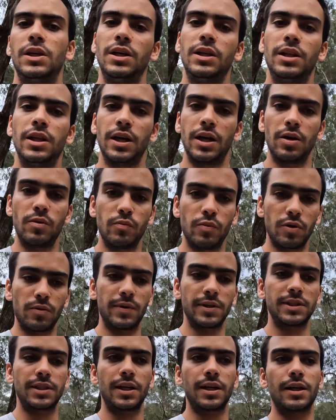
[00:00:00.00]
en este, que era un poco
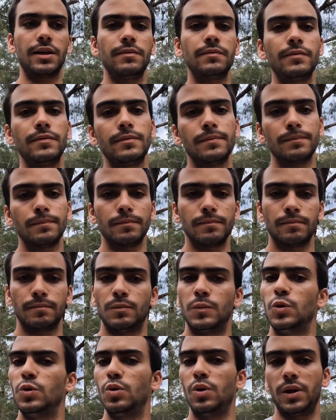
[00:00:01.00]
más cerca.
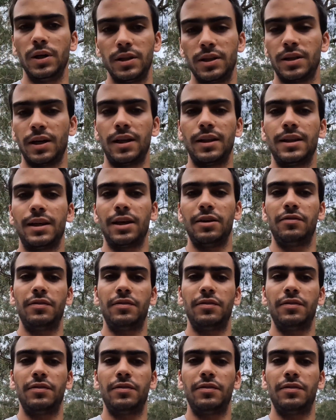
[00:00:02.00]
No hay tanta